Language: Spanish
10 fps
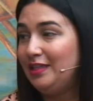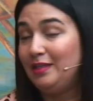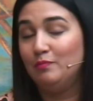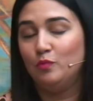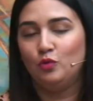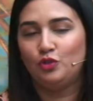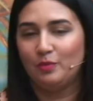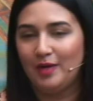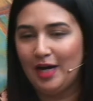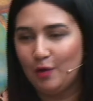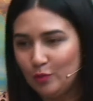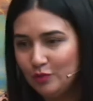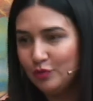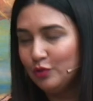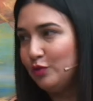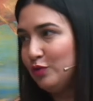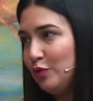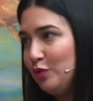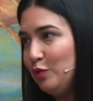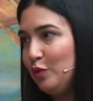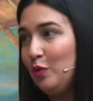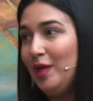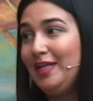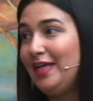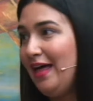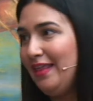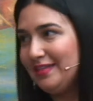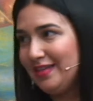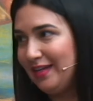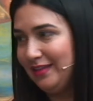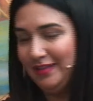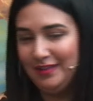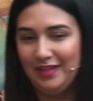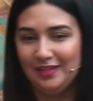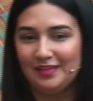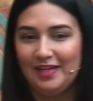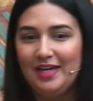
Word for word: y mucho más aún sus, sus, cualidades artísticas.